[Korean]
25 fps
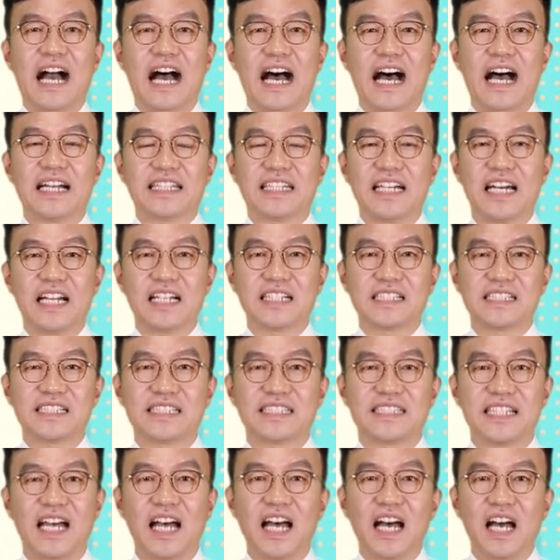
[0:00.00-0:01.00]
가다란
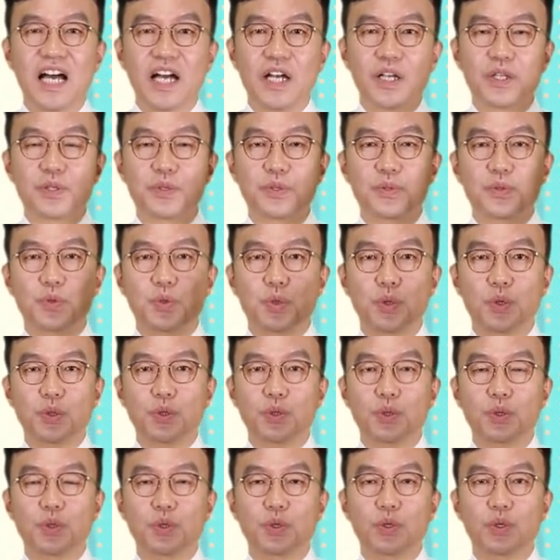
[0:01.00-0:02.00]
글자
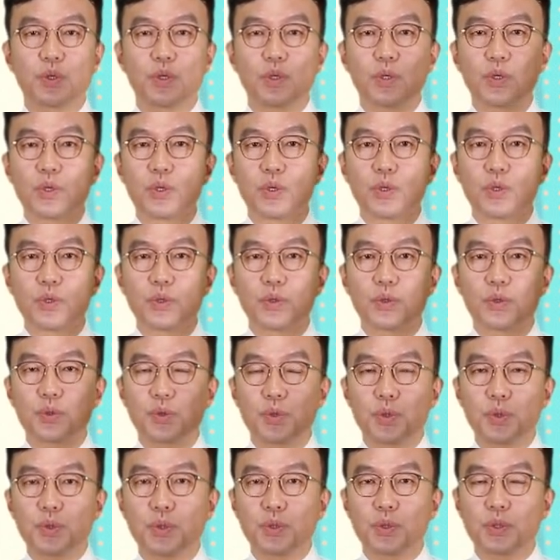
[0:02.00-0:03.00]
추,
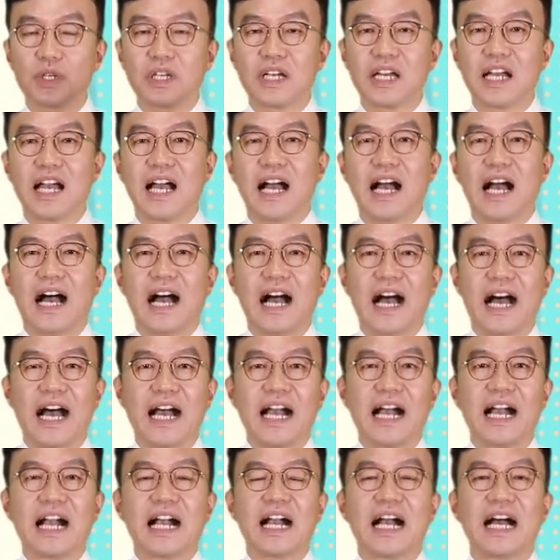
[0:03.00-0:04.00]
추,
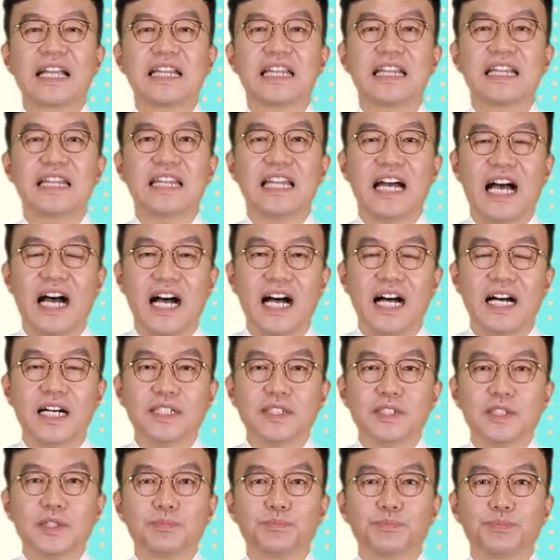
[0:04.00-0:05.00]
안 간다.
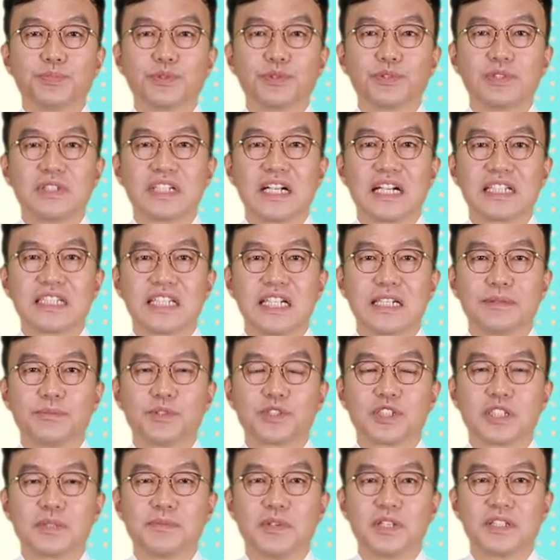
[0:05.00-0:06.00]
뿌를 갖다
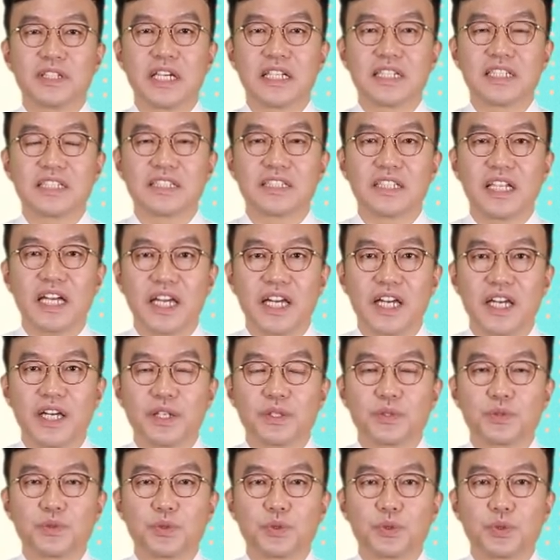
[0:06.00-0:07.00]
붙이면
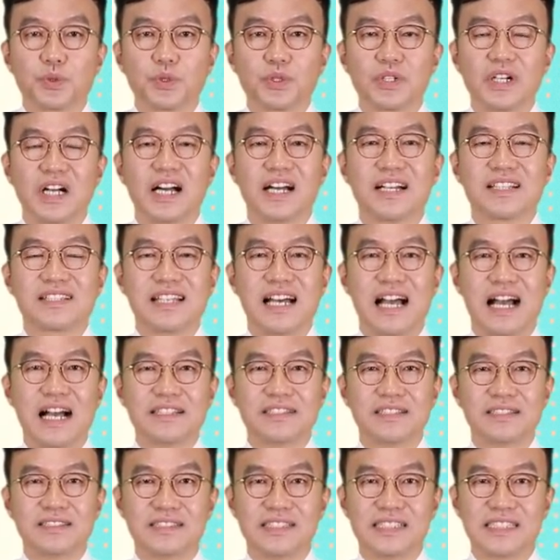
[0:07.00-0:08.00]
되는데 추가
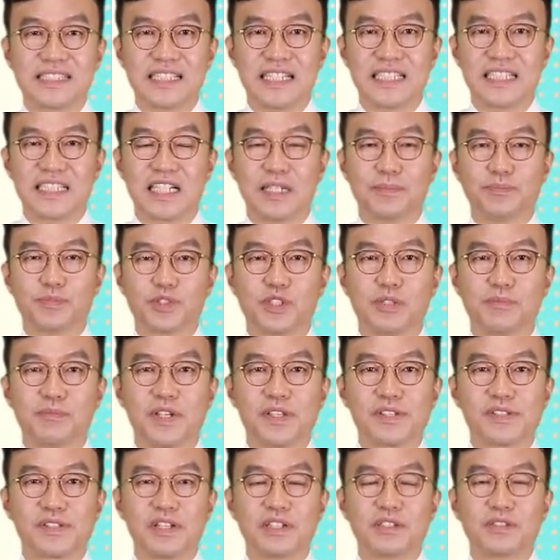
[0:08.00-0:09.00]
사성 글자니까 뿌를
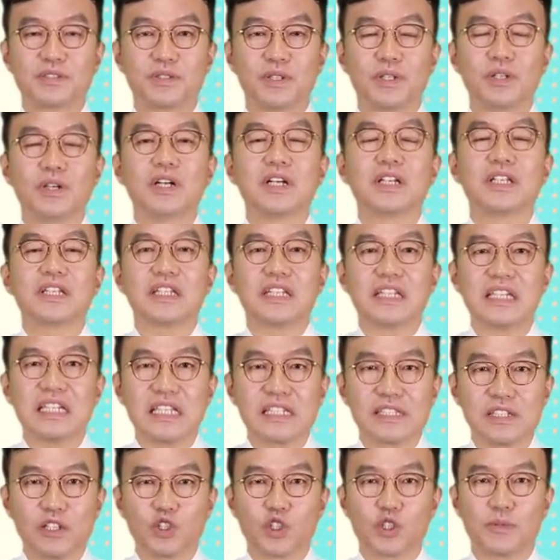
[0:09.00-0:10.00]
몇 성으로?
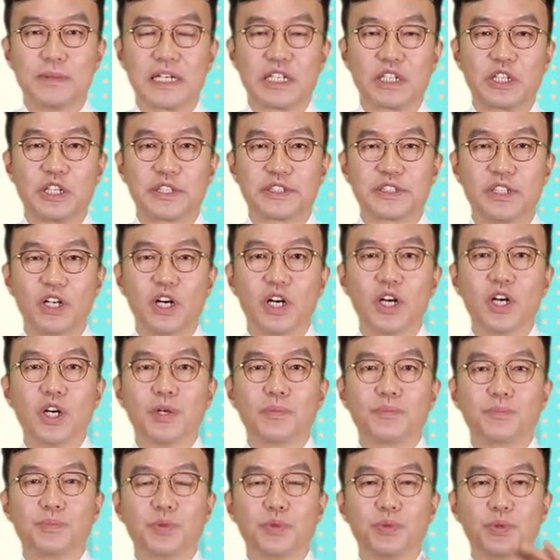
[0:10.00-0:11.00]
이성으로
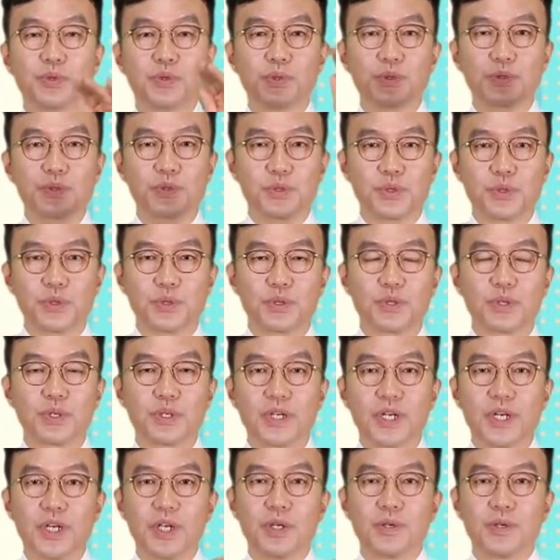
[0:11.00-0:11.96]
바꿔서 보추,